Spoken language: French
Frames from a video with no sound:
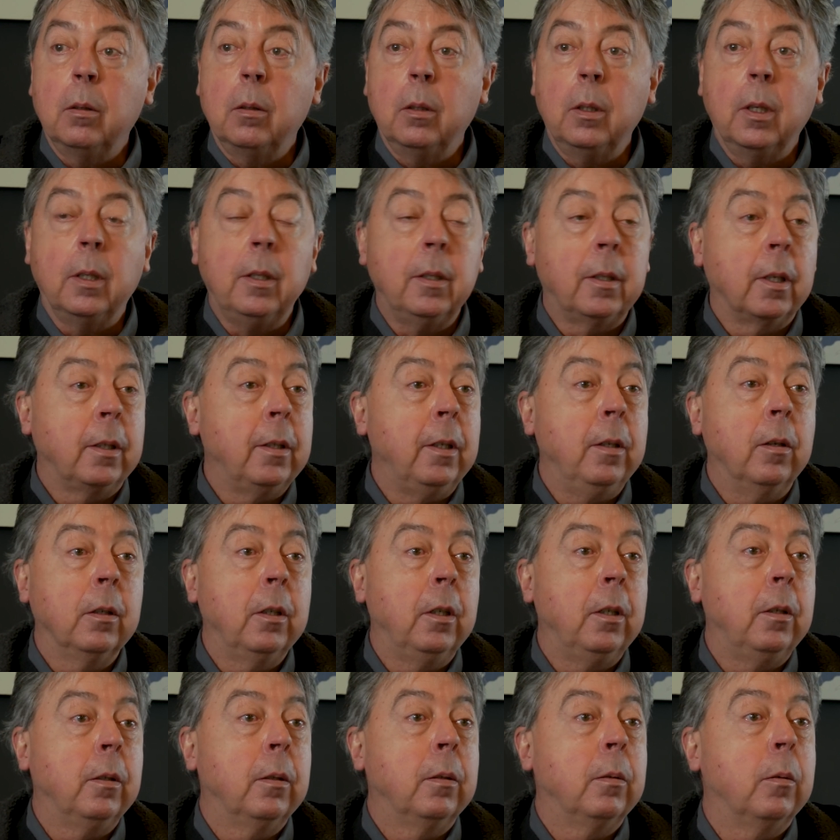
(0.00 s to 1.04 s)
il y a des accidents
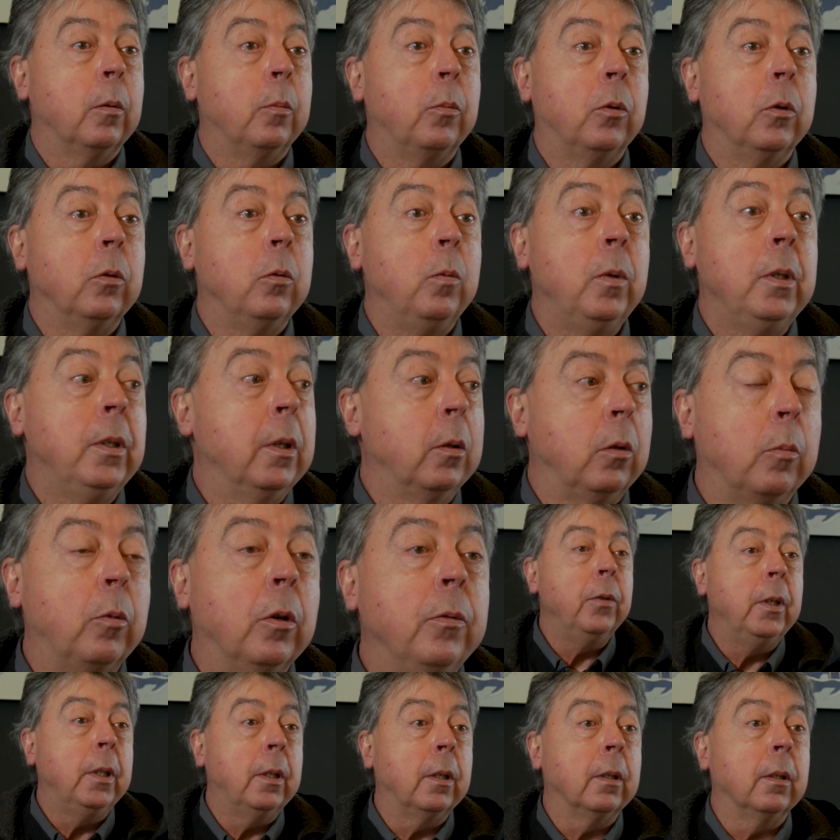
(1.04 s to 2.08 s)
qui se produisent et on en
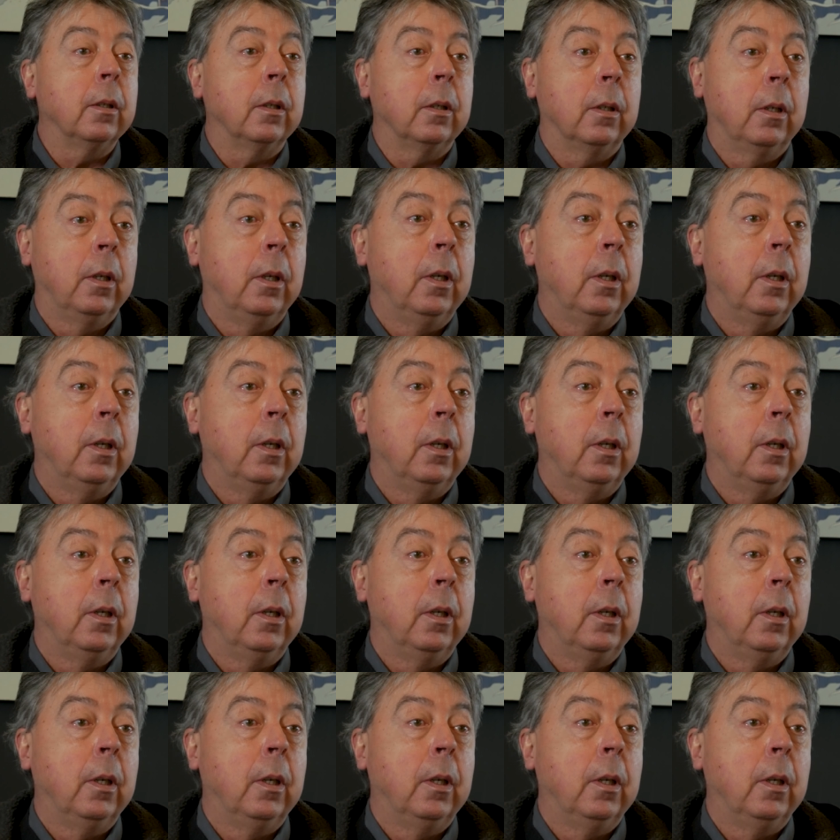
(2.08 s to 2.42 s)
profite. Hein.